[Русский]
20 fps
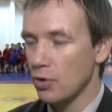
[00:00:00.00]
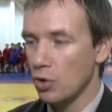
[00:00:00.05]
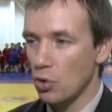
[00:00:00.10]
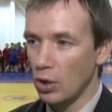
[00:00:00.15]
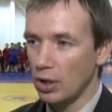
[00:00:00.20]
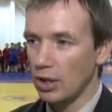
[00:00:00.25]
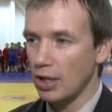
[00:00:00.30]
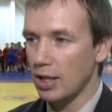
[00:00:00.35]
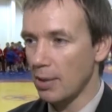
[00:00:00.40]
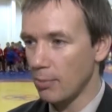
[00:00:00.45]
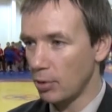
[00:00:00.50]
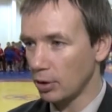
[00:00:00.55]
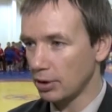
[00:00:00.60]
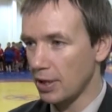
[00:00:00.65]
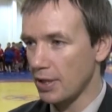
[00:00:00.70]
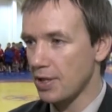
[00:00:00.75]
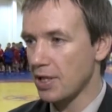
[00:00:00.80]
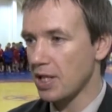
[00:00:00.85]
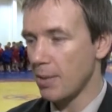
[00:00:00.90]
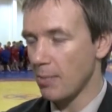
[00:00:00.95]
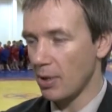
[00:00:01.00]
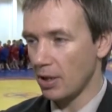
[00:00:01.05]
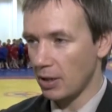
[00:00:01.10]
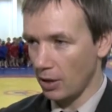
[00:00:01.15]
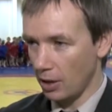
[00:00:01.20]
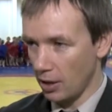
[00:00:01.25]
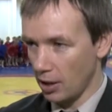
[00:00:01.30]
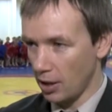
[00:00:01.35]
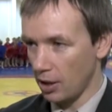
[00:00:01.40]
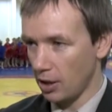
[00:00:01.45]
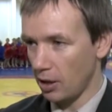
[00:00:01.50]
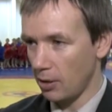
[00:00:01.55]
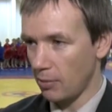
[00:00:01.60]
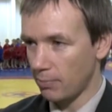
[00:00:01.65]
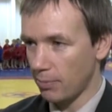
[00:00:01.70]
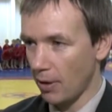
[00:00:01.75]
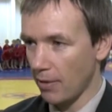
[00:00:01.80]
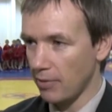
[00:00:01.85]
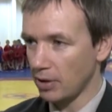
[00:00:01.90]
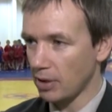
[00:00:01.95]
школе работает 7 отделений
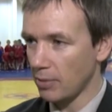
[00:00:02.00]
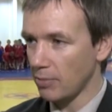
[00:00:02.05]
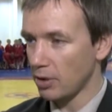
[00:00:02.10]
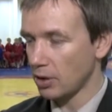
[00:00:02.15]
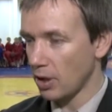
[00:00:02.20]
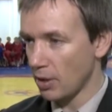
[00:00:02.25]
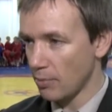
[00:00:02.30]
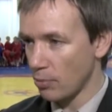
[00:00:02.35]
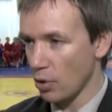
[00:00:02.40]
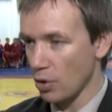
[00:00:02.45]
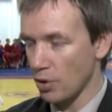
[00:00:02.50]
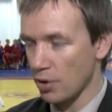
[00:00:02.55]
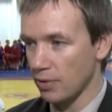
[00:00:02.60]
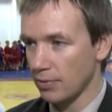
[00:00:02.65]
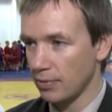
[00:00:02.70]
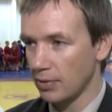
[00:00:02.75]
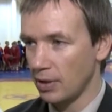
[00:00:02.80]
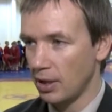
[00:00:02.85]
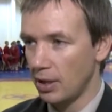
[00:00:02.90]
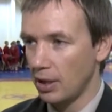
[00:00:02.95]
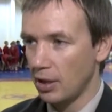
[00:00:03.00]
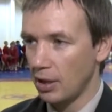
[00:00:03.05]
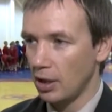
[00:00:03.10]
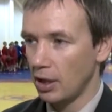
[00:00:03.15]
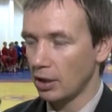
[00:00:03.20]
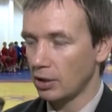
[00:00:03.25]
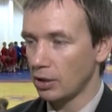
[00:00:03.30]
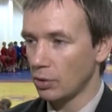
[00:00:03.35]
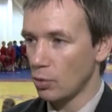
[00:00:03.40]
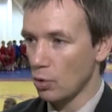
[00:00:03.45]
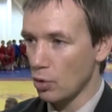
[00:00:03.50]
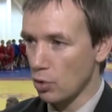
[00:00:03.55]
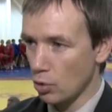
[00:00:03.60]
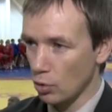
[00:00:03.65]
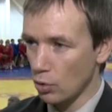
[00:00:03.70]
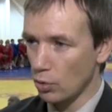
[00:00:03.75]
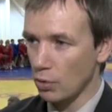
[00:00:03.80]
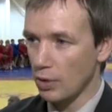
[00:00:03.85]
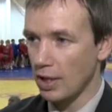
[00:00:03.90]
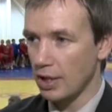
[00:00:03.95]
по видам единоборств. Это
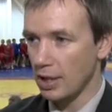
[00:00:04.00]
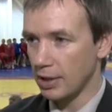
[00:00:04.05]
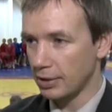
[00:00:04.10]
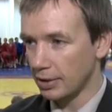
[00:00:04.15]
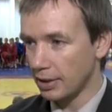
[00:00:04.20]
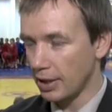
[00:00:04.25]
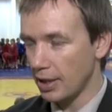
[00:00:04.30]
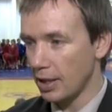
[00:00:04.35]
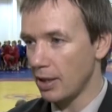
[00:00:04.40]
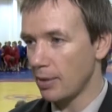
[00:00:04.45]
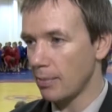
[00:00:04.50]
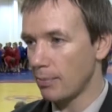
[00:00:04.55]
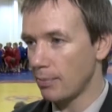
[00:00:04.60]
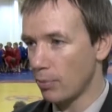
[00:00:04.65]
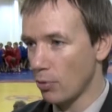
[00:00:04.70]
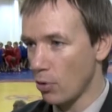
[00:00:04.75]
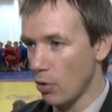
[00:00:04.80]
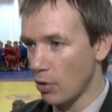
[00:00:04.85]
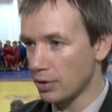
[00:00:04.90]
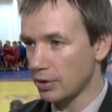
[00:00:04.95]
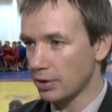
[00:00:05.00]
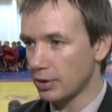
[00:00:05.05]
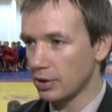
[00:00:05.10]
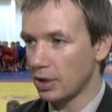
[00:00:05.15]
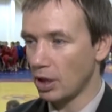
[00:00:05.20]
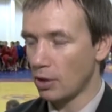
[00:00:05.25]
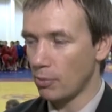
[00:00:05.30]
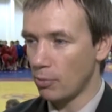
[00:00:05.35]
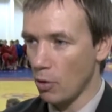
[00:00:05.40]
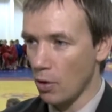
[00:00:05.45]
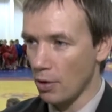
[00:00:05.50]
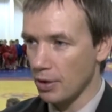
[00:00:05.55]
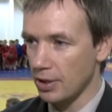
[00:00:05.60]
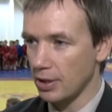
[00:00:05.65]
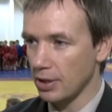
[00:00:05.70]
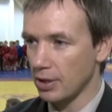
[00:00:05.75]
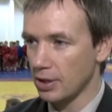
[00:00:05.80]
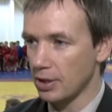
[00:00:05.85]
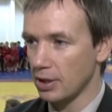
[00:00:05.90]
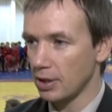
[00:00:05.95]
ушу, карате, бокс,
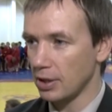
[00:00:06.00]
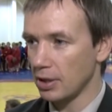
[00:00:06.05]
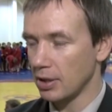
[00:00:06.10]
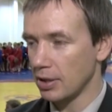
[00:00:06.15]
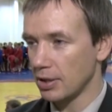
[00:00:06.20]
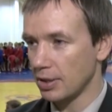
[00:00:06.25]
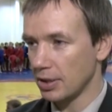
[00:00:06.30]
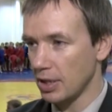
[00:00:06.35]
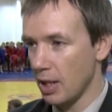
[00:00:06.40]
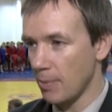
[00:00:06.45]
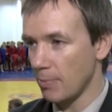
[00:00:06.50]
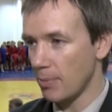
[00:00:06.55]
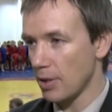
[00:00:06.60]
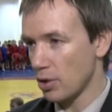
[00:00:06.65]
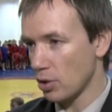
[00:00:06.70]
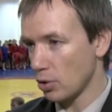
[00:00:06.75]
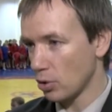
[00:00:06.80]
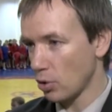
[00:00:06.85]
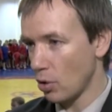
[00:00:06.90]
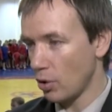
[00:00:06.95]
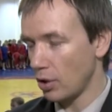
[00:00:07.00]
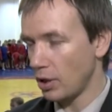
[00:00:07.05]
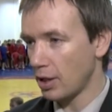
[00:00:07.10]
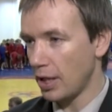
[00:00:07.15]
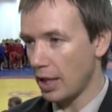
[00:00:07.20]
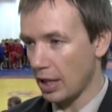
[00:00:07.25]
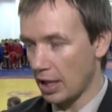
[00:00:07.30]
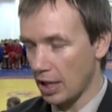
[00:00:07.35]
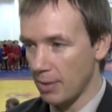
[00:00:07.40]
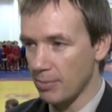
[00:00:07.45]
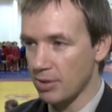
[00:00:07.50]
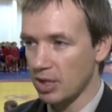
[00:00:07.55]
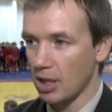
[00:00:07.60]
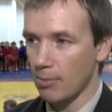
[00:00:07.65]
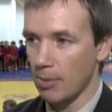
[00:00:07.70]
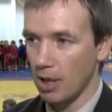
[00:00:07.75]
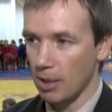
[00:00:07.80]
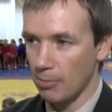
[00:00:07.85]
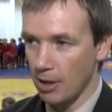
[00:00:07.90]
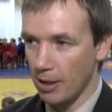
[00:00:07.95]
кикбоксинг, э, самбо, дзюдо и греко-римская
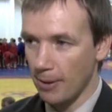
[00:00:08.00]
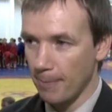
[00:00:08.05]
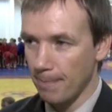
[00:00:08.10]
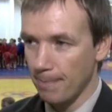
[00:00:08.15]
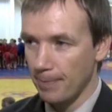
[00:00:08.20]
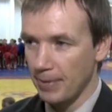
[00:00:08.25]
борьба.